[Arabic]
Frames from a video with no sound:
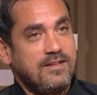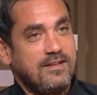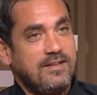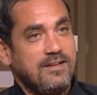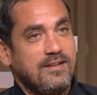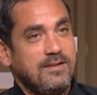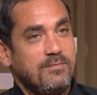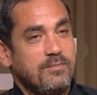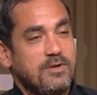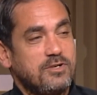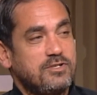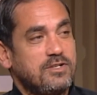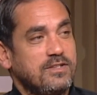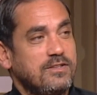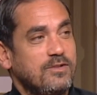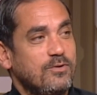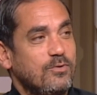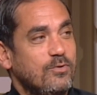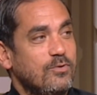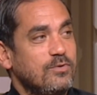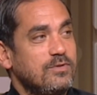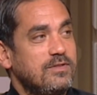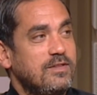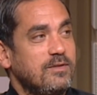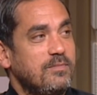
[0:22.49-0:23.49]
المشهد اللي
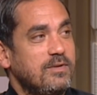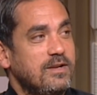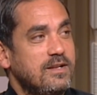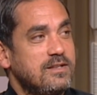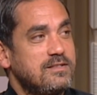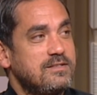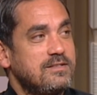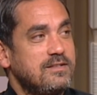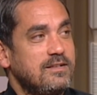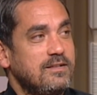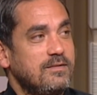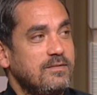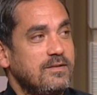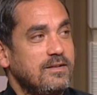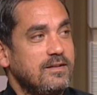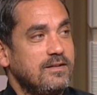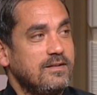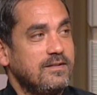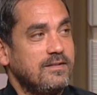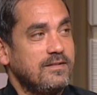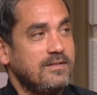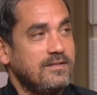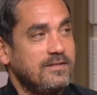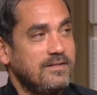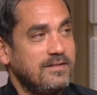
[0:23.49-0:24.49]
كنت بنزل
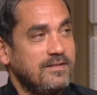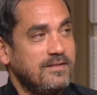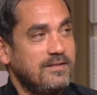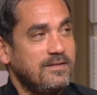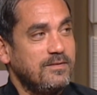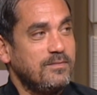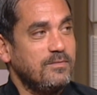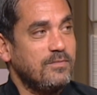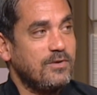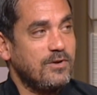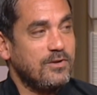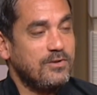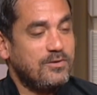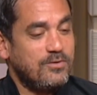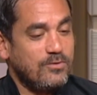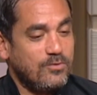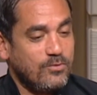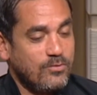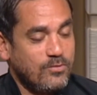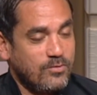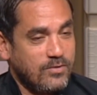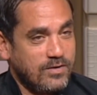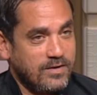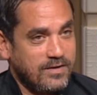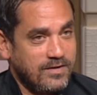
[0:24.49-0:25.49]
مراتي
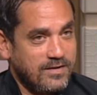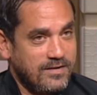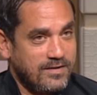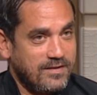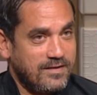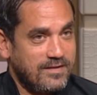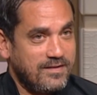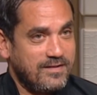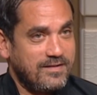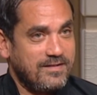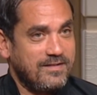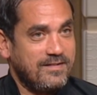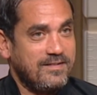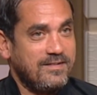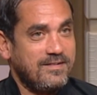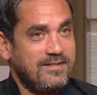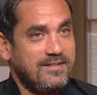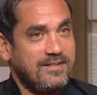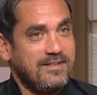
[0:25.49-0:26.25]
و آه